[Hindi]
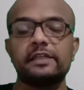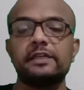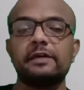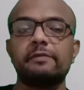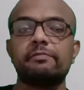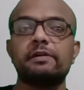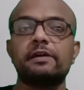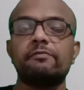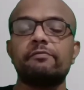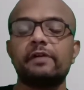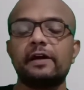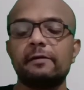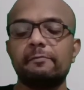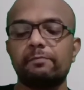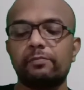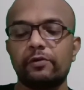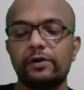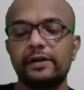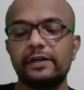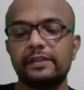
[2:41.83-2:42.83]
जबकि
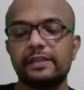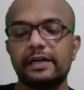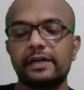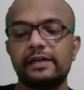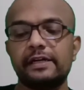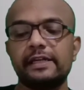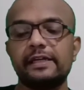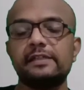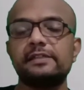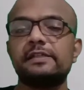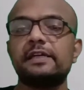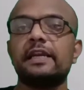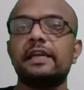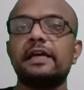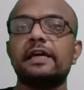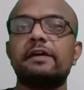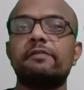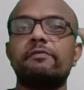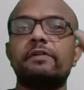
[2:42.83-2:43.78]
1.13 से लेके